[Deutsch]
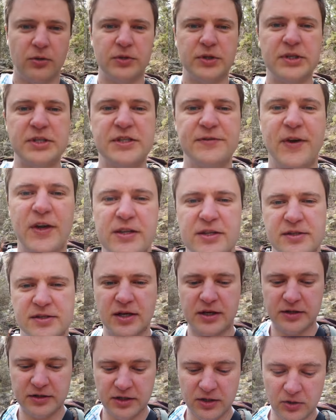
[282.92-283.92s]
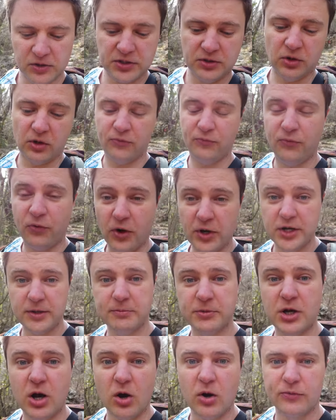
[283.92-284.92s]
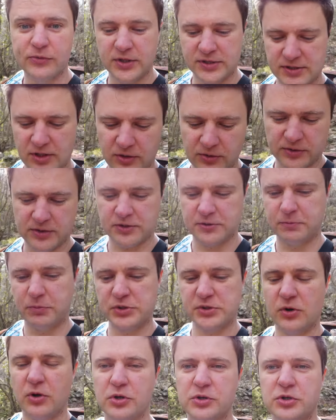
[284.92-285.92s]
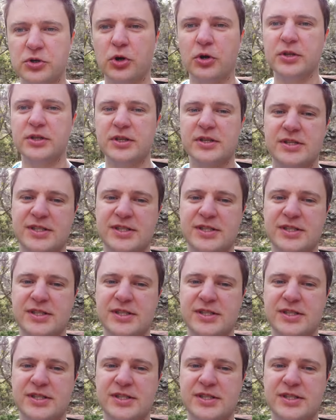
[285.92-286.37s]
Und die zweite Sache, die ihr euch noch vor dem Kauf des Autos besorgen könnt,